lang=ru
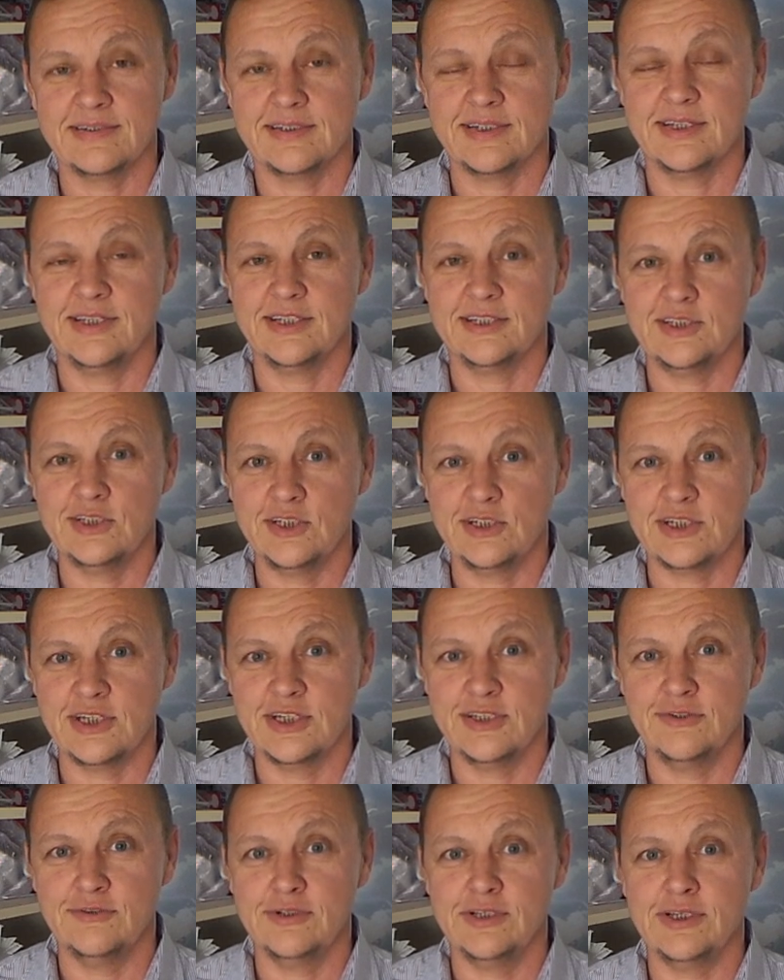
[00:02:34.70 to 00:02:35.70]
Согласно
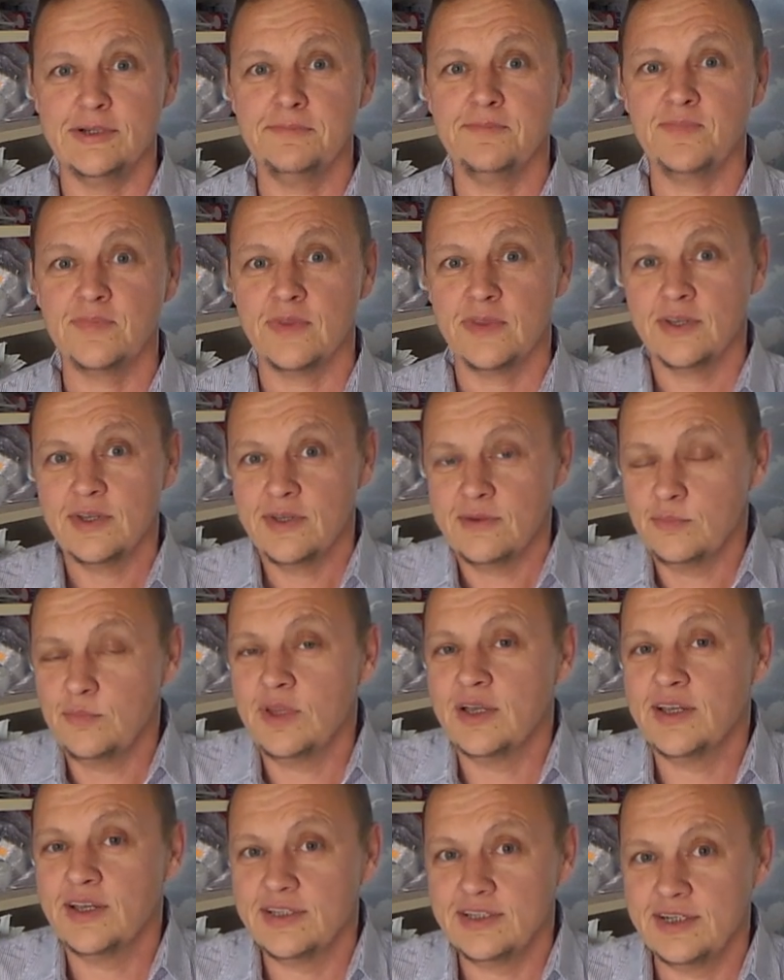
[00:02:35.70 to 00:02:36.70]
исследованию,
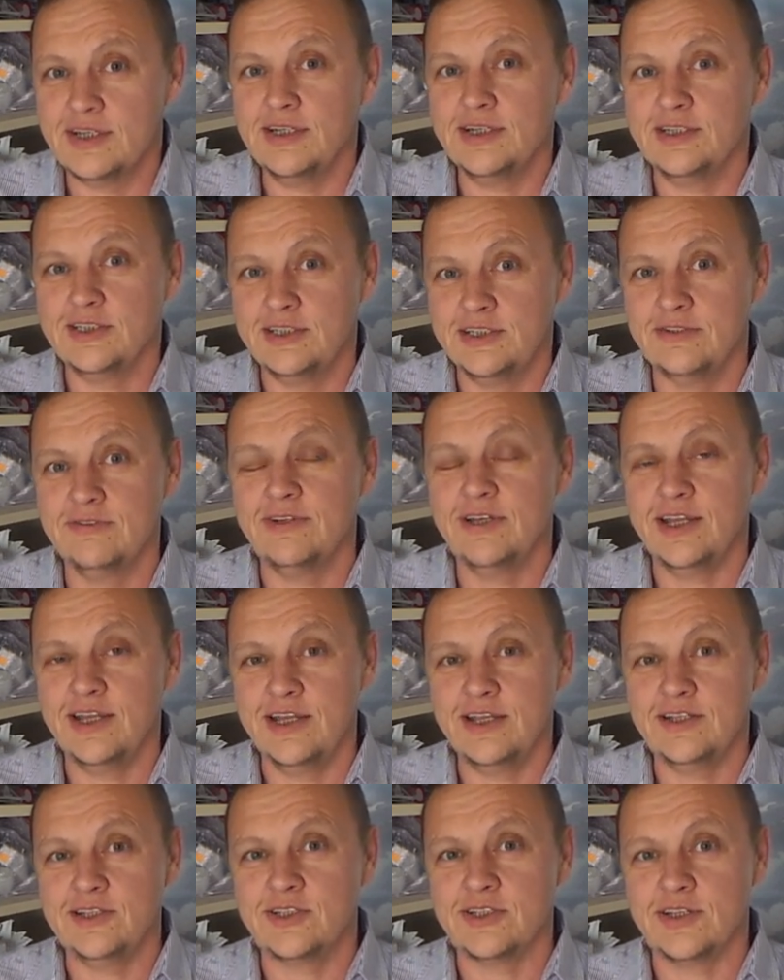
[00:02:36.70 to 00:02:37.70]
благодарность
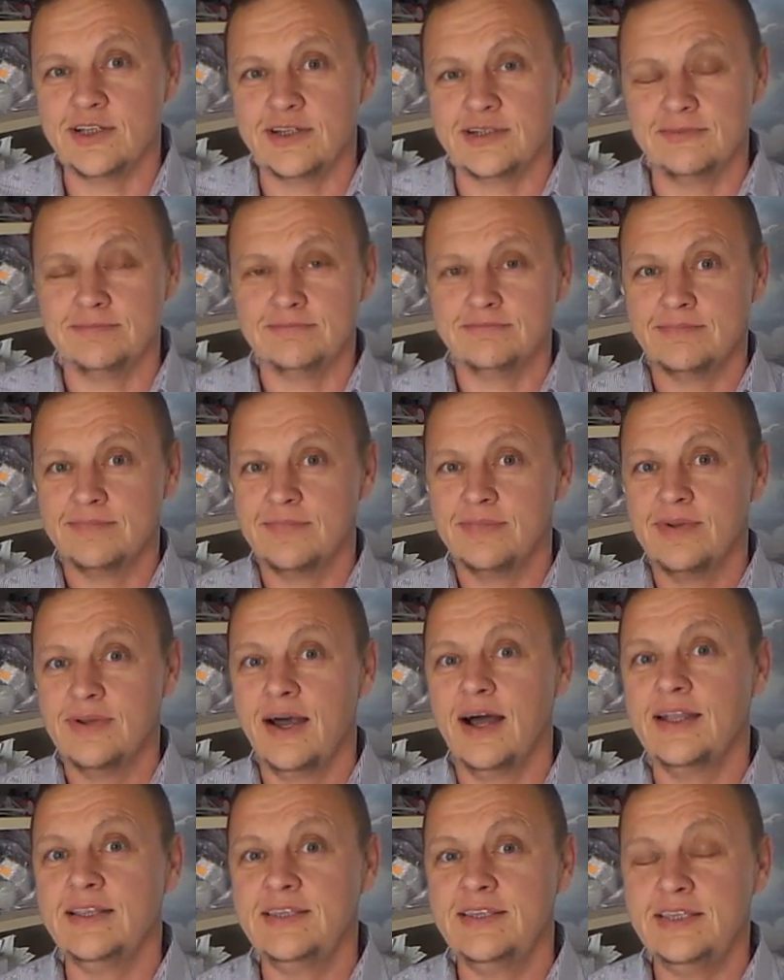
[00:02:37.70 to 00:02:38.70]
является
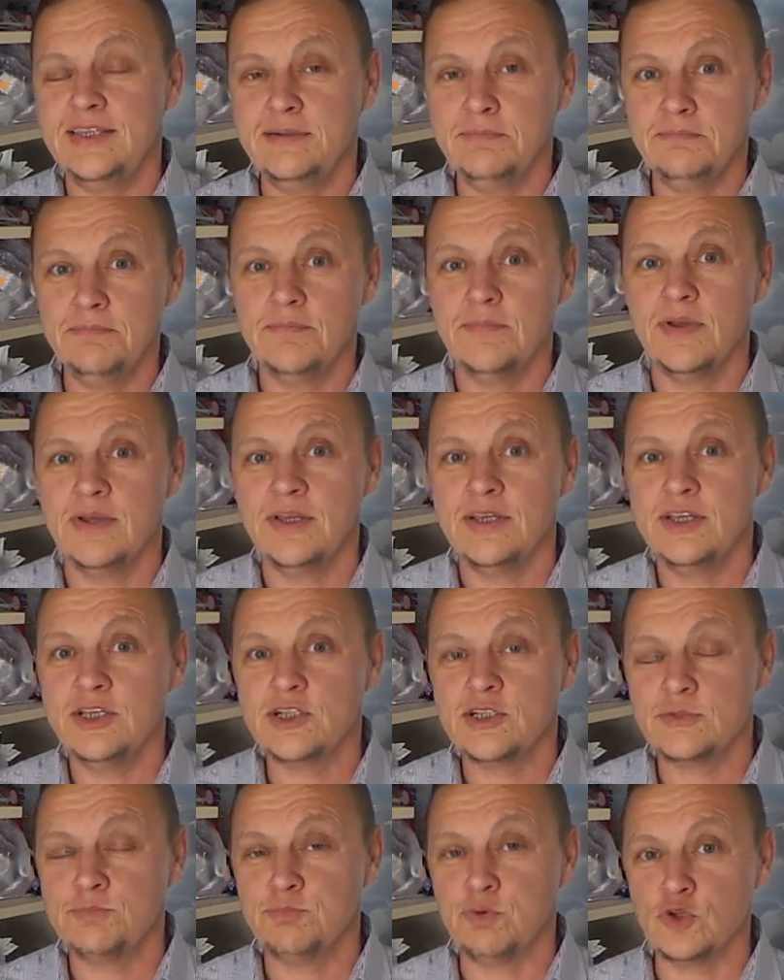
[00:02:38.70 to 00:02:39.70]
одним
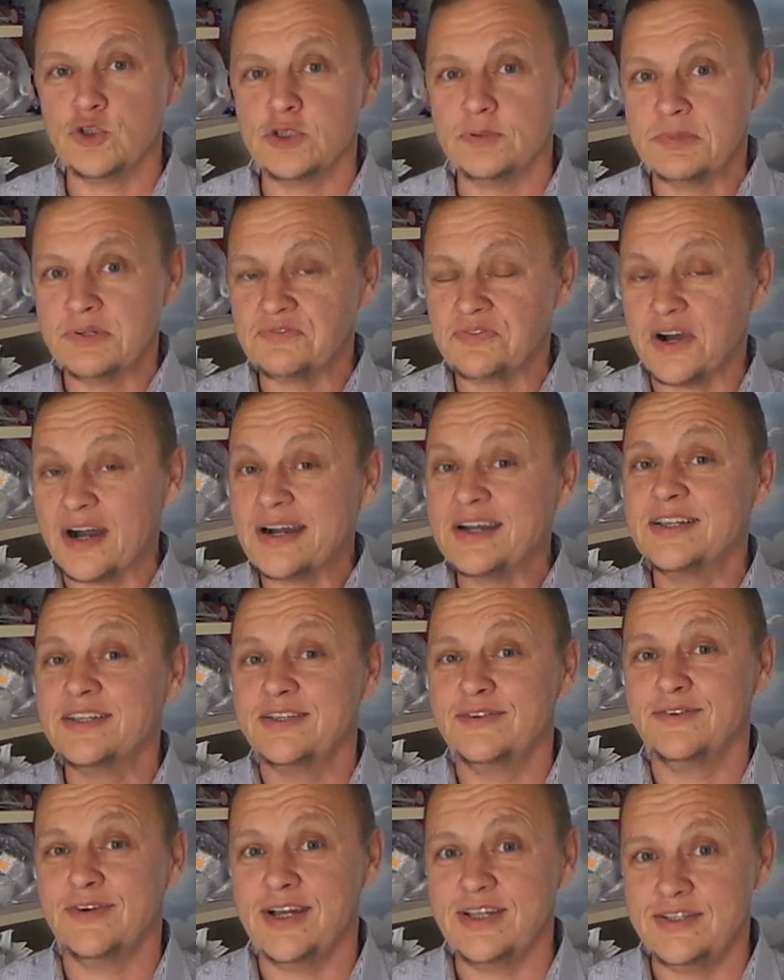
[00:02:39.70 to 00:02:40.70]
из способов
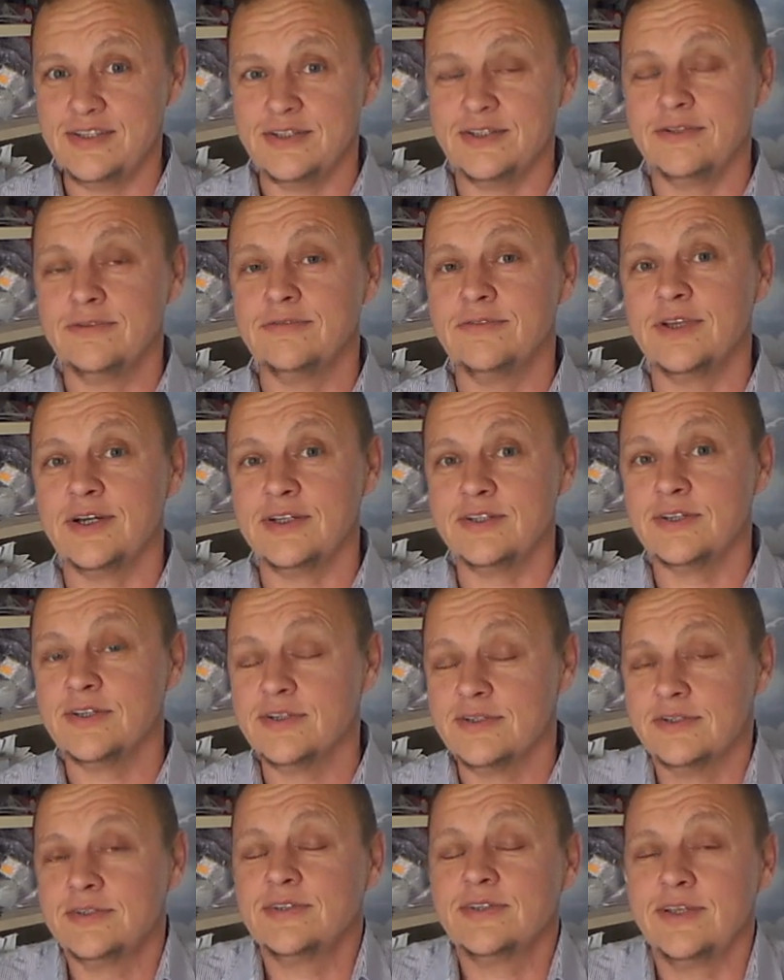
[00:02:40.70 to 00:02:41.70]
активации в нас
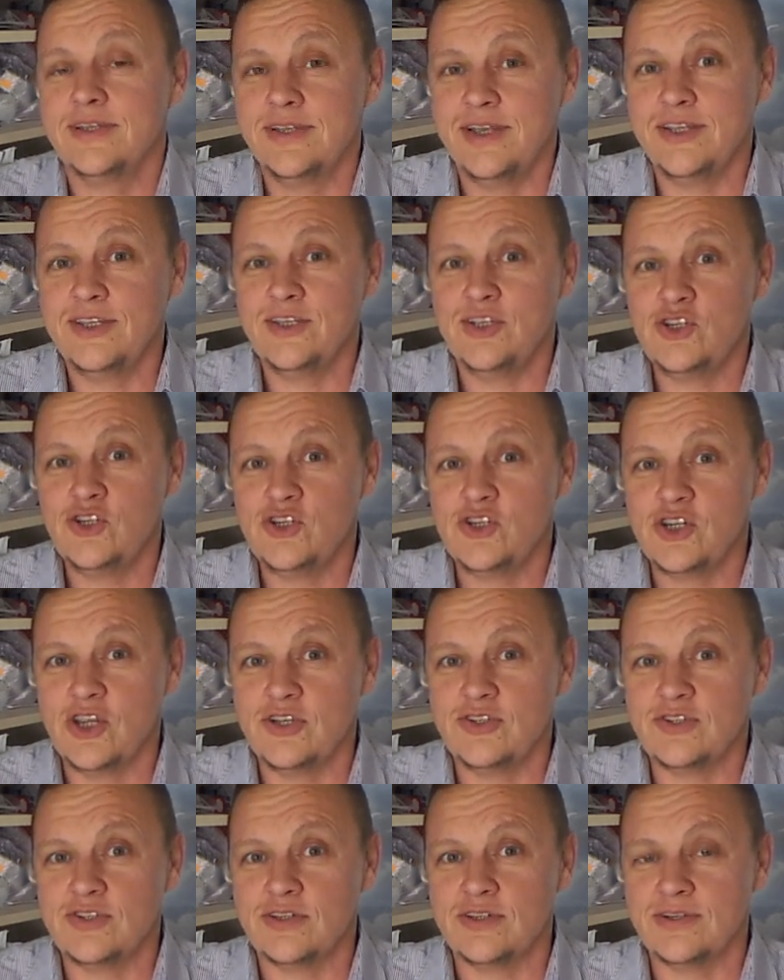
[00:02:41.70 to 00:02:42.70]
состояния
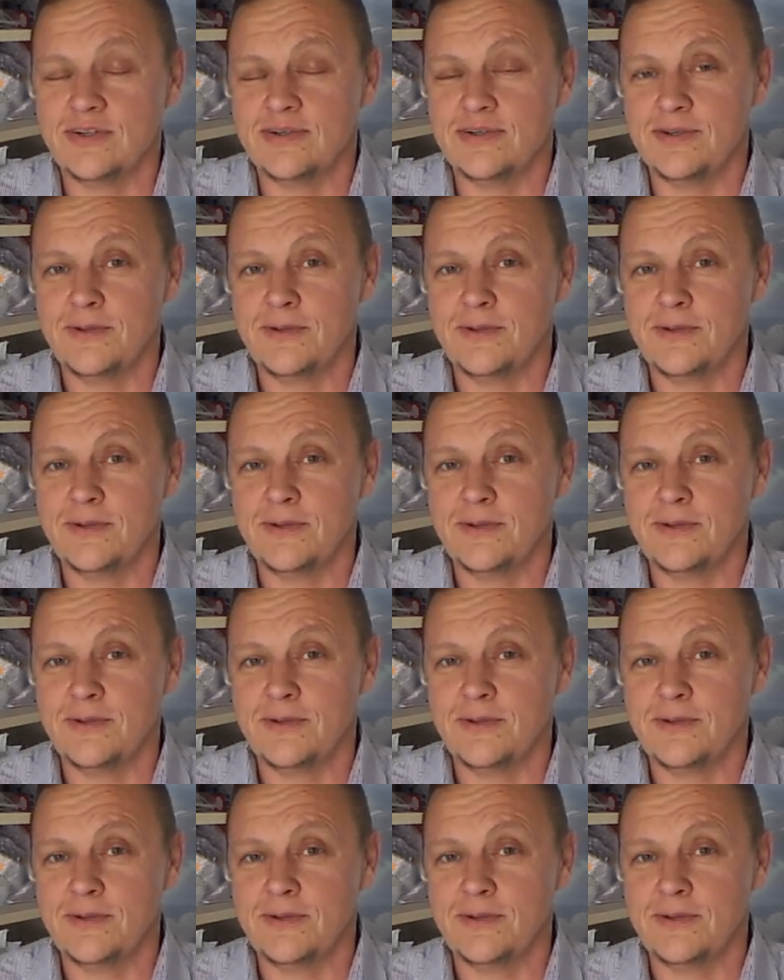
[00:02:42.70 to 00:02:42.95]
счастья.